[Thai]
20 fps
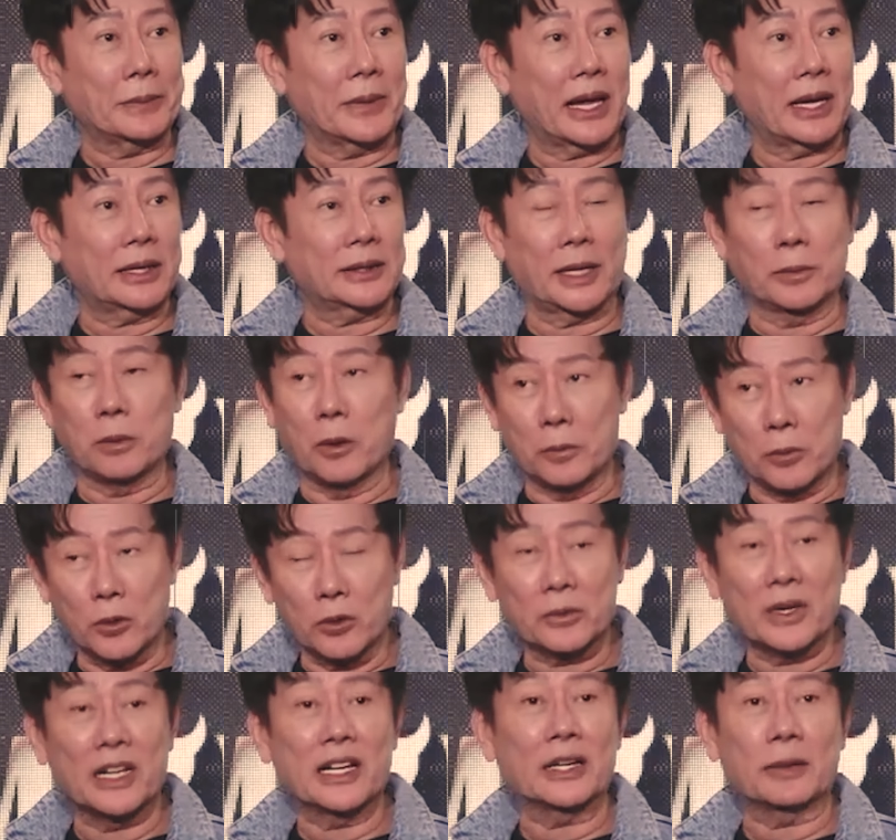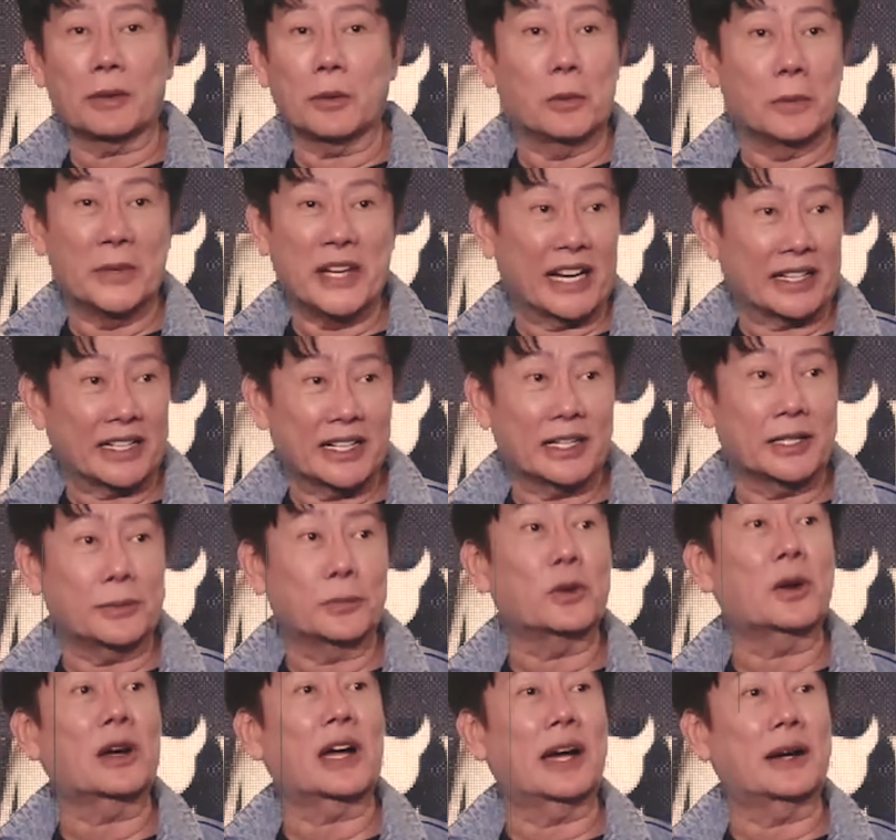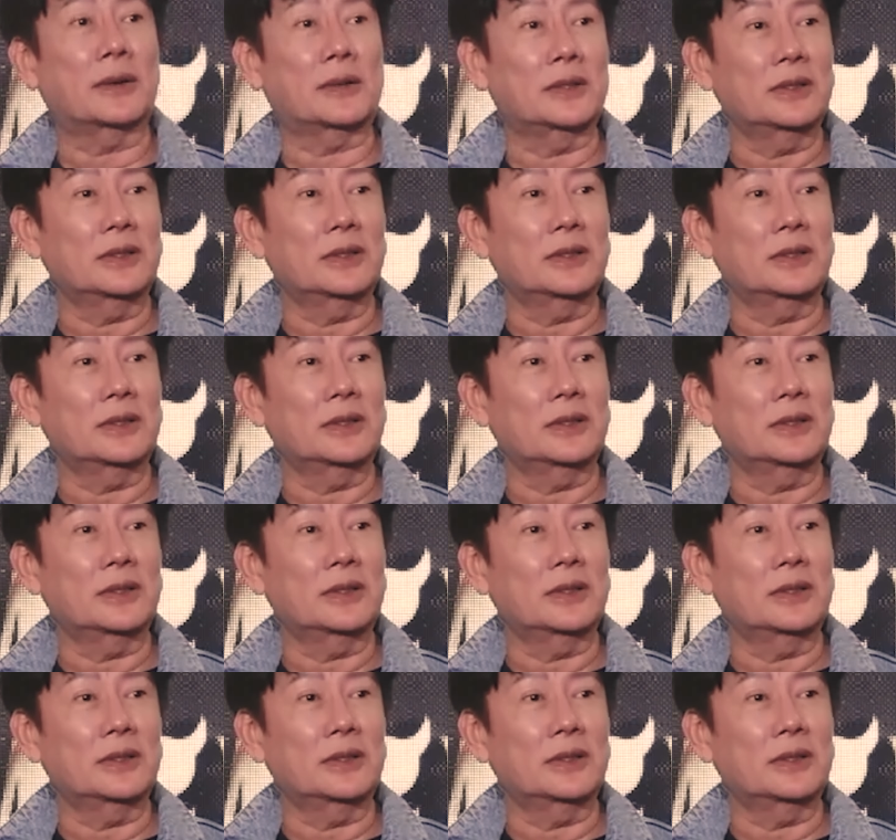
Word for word: นะแต่ผมพูดไว้เลยว่าผมไม่อยากได้เงินพวกเขา